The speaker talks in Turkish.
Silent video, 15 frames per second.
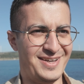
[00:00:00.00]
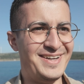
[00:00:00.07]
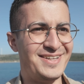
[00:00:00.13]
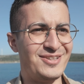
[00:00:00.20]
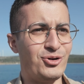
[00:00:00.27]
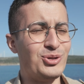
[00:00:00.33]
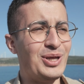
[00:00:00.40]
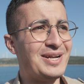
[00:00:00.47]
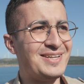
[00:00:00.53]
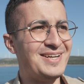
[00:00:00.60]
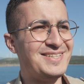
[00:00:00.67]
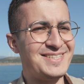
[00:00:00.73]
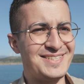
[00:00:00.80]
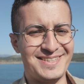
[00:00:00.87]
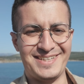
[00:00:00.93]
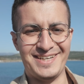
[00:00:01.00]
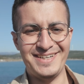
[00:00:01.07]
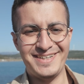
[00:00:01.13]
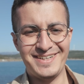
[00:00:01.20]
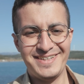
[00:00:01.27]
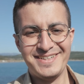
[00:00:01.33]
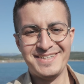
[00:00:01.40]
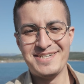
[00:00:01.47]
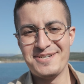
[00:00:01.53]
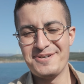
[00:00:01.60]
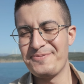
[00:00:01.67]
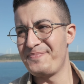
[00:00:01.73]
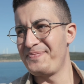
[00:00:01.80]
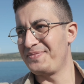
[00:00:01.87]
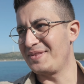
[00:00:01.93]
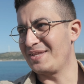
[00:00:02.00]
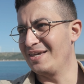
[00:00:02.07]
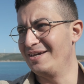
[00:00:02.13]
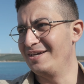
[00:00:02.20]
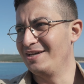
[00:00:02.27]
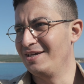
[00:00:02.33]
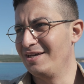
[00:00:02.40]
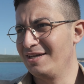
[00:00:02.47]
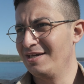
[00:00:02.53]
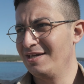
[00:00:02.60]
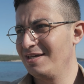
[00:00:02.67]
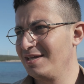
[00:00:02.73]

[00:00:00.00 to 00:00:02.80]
o nereden çıktı ya? ee,